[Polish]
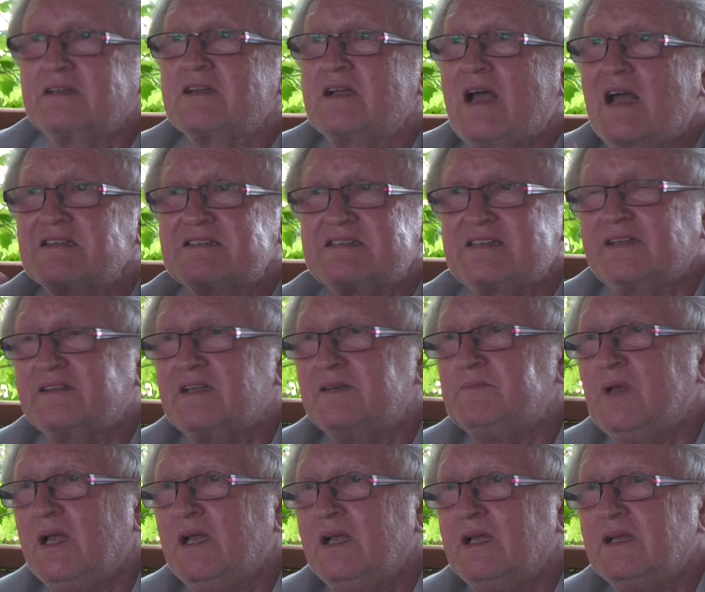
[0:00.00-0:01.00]
a
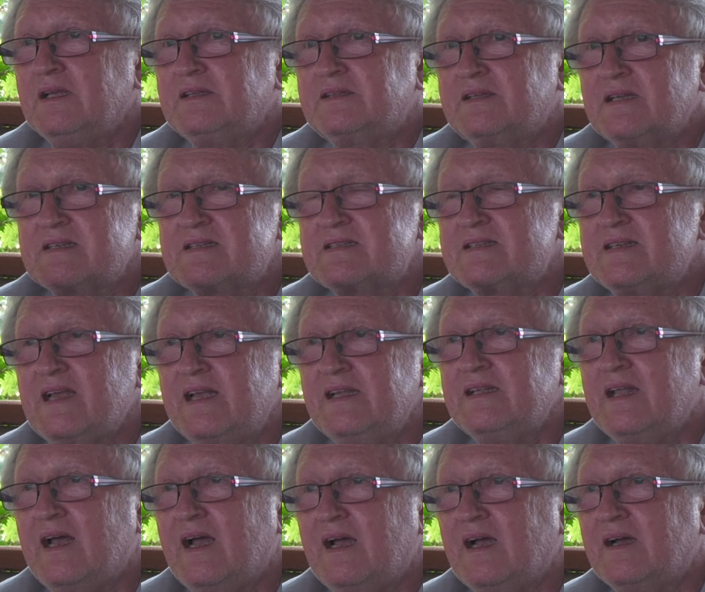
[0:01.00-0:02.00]
zatem y, ta
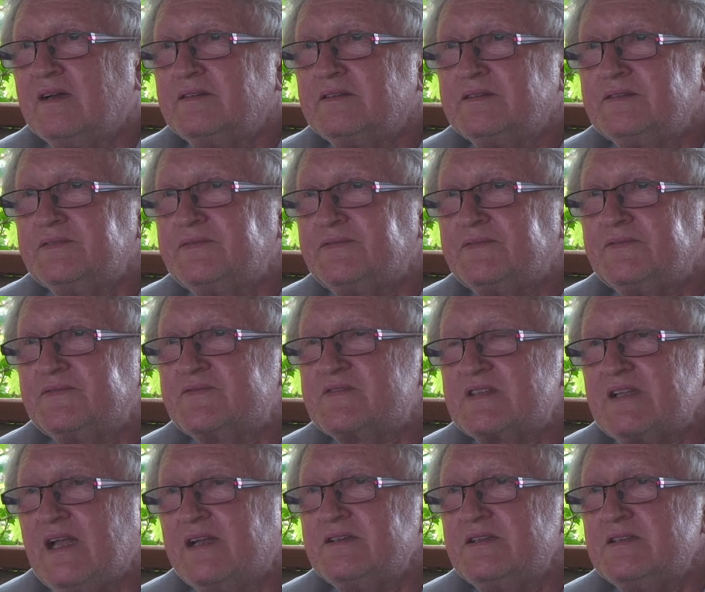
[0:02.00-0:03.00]
scena y, w
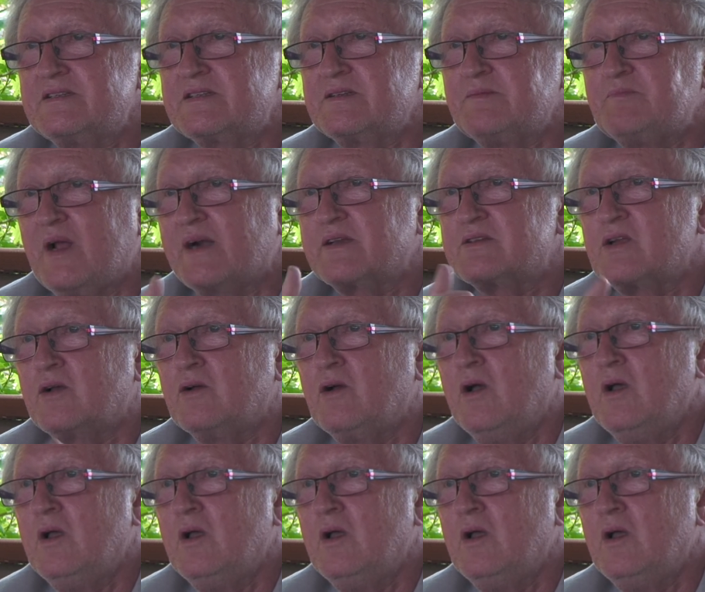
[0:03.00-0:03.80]
stanicy bardzo